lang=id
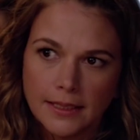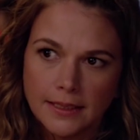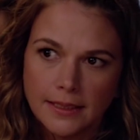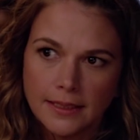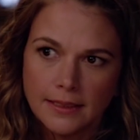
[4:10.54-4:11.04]

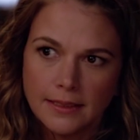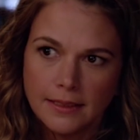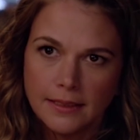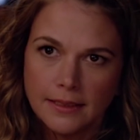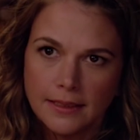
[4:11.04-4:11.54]
hingga muncul
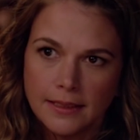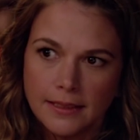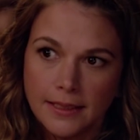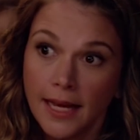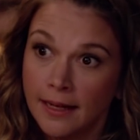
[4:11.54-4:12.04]
konflik
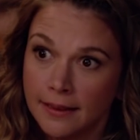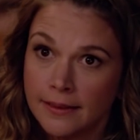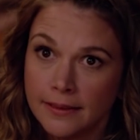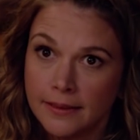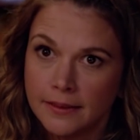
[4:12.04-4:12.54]
yang
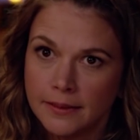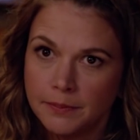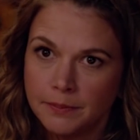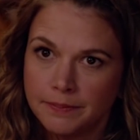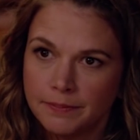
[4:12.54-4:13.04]
mulai
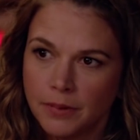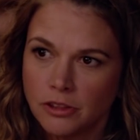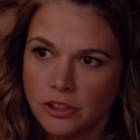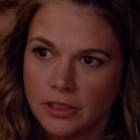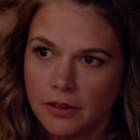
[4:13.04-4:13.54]
menghampirinya satu
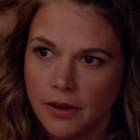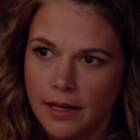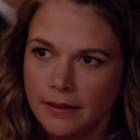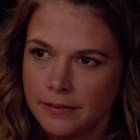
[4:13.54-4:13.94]
persatu.